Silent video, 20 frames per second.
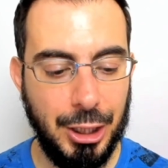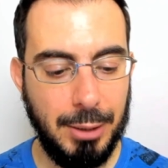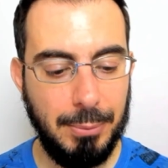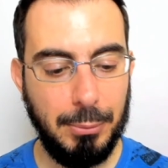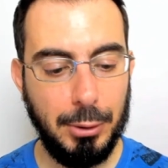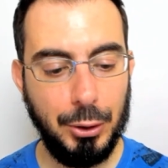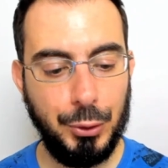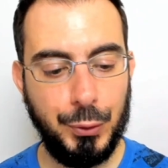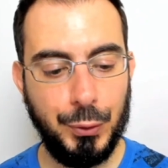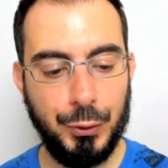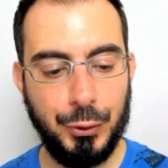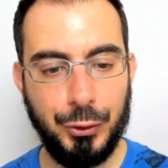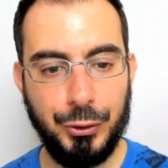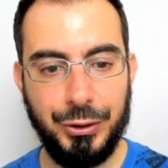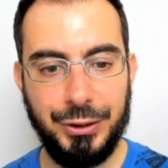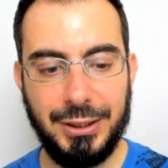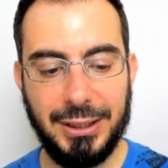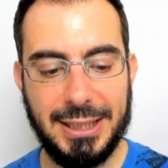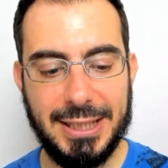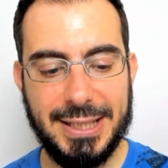Molto
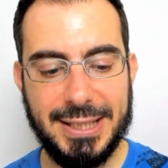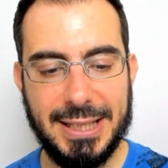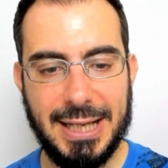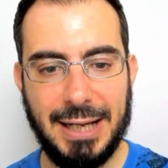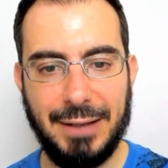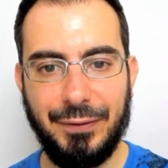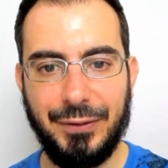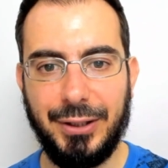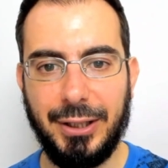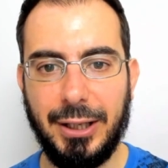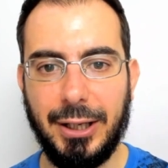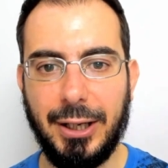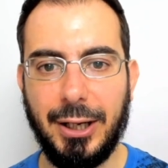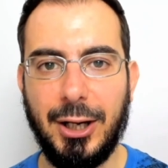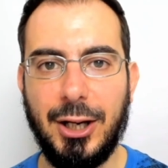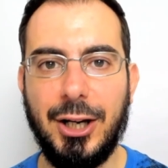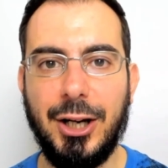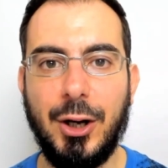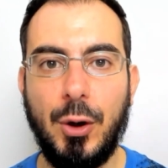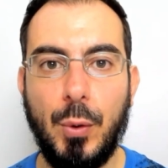
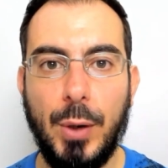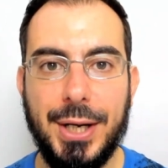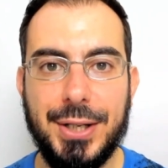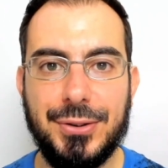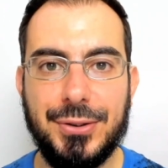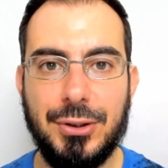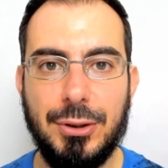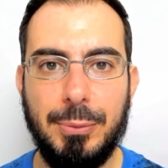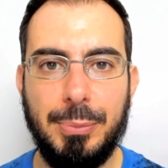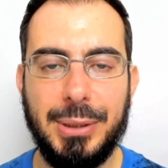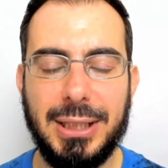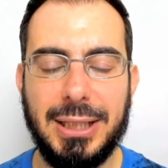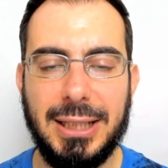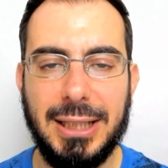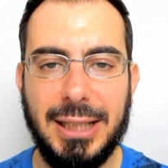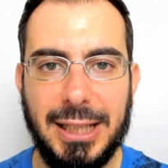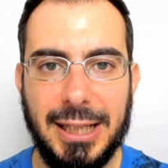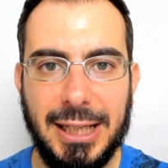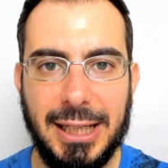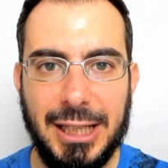interessante eh, questo
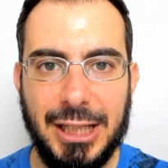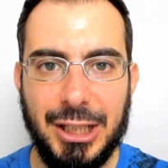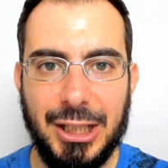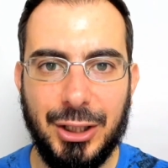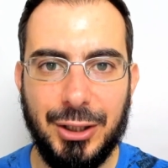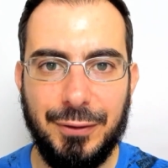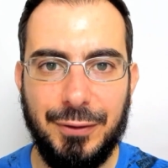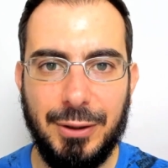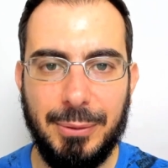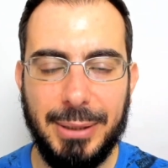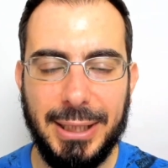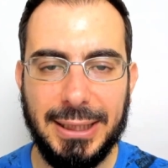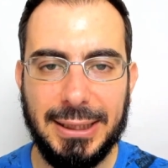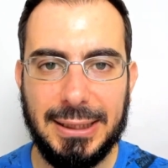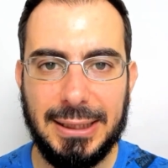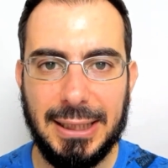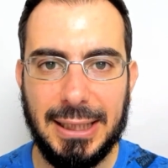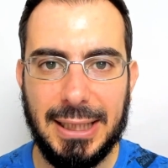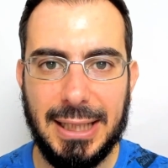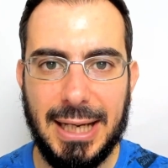perché
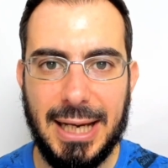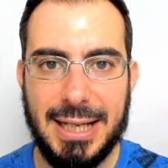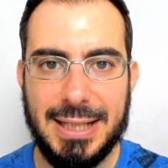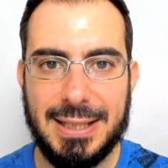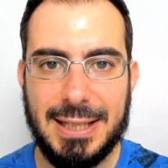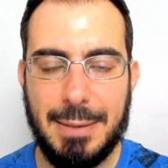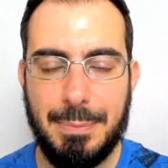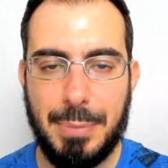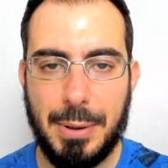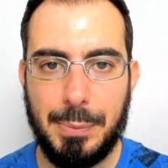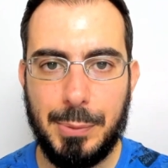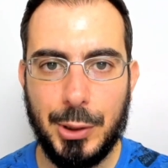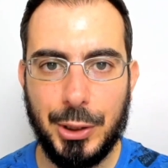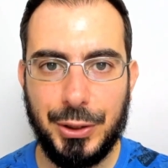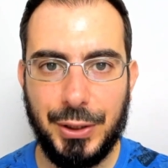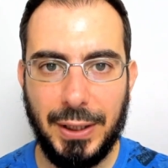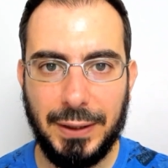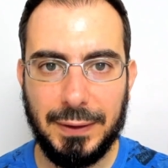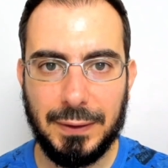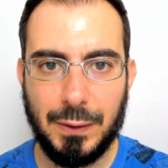ovviamente è sempre più
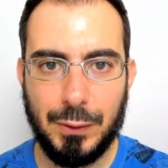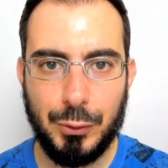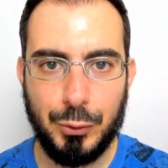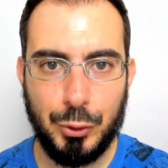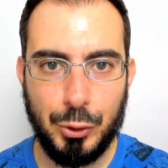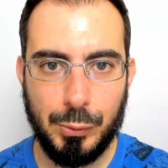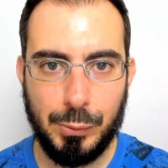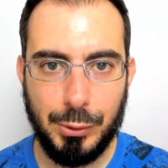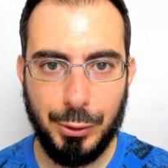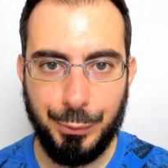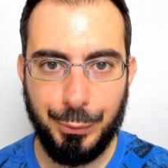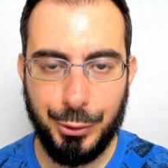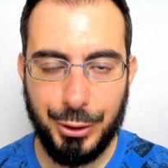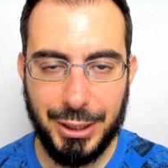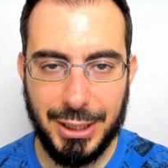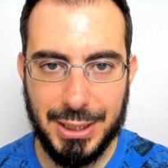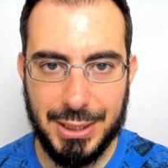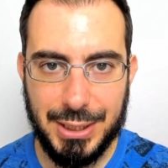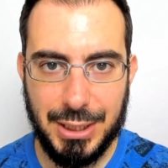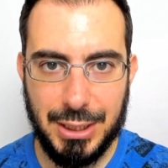attento YouTube dopo i
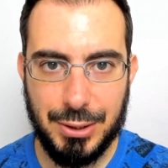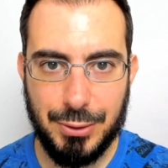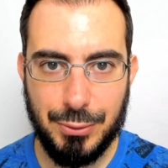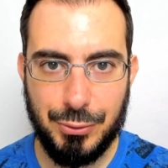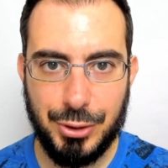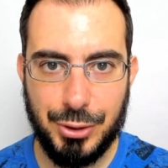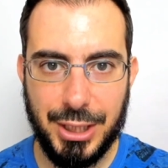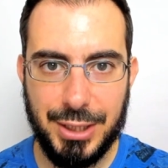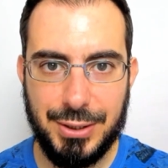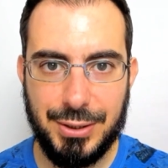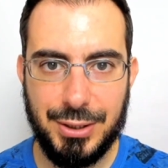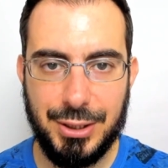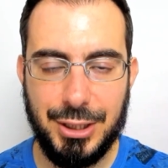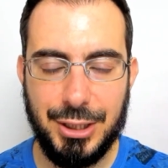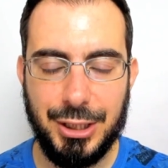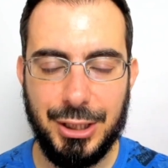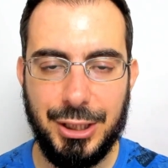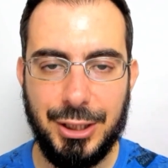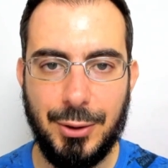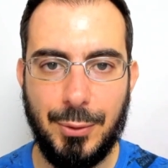casini
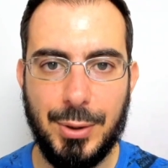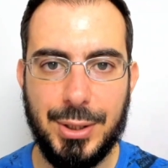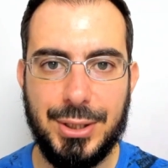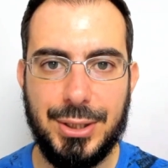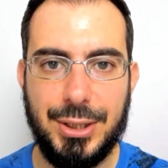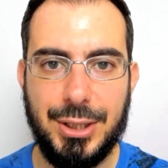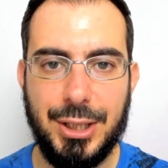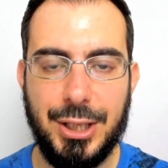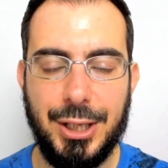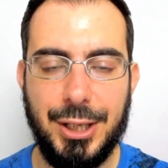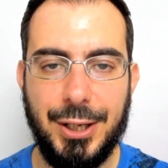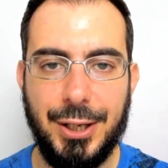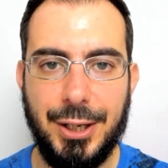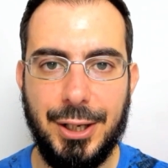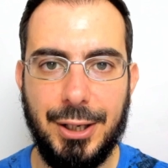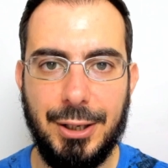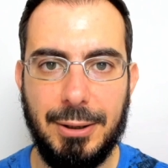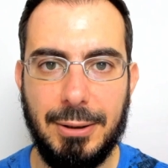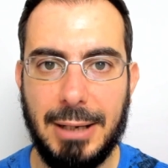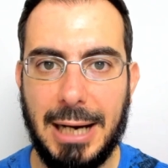successi in
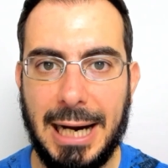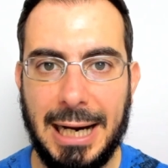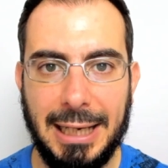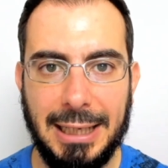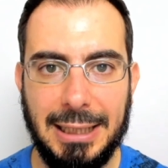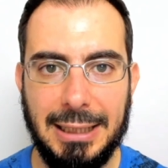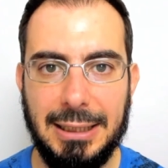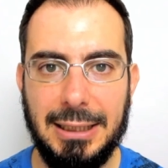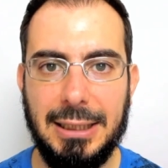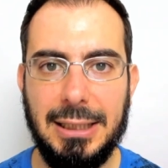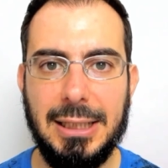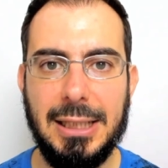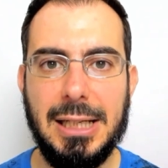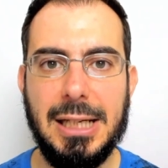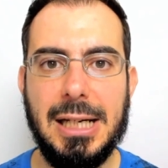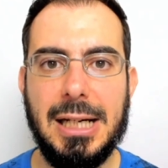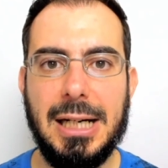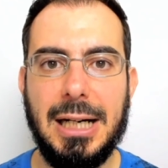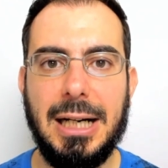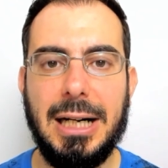questi anni
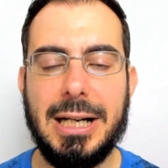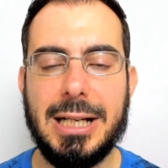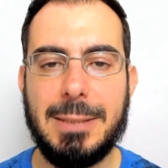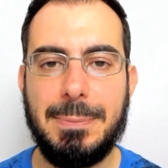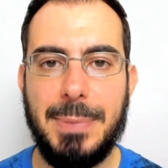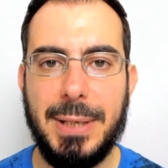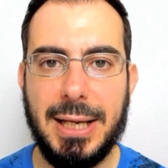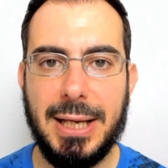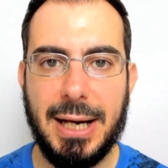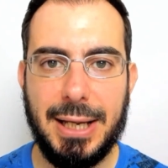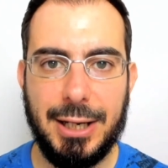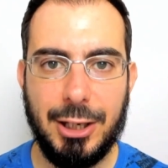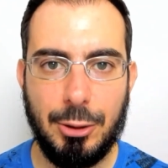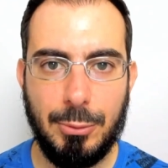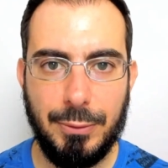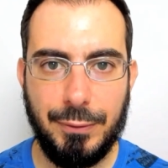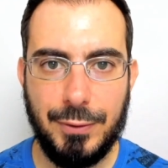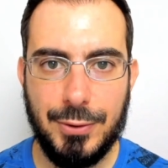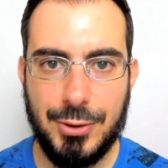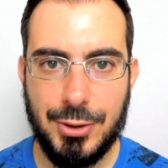a spiegare
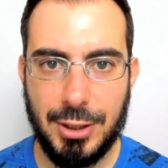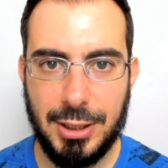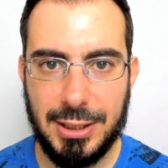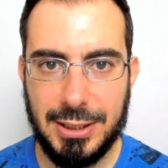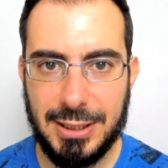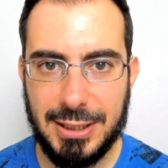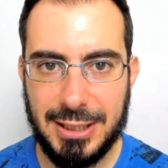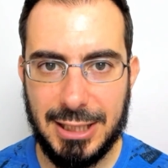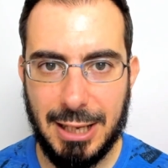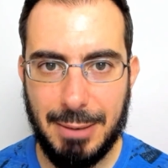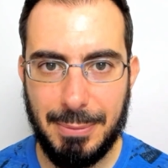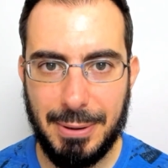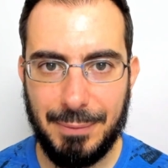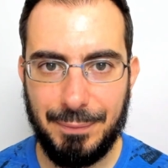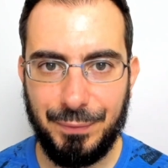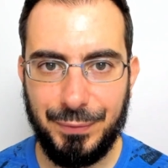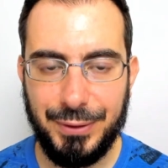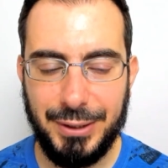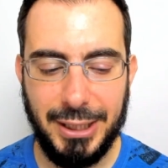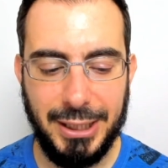come funziona il
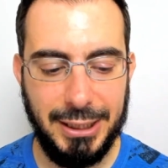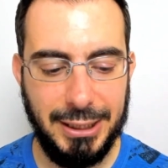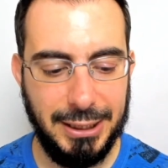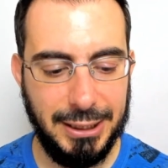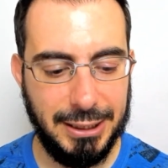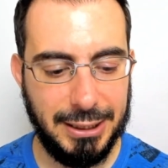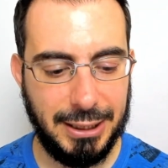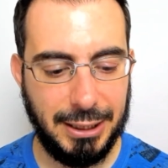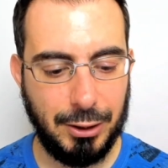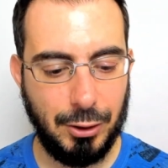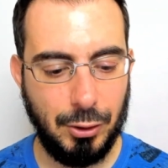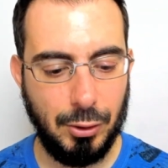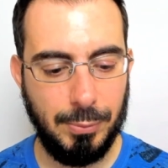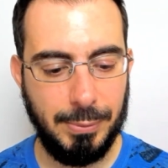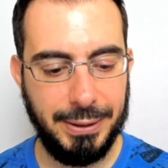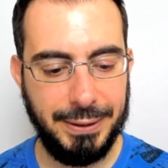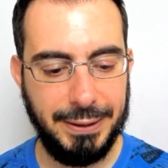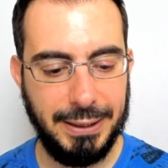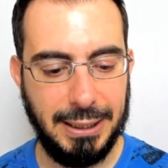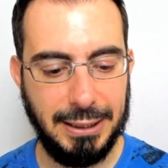sistema dei
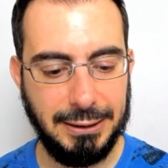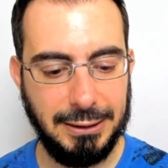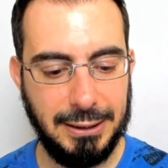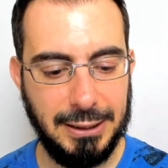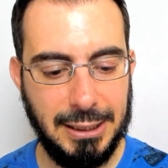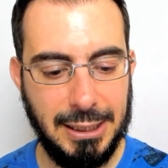raccomandati.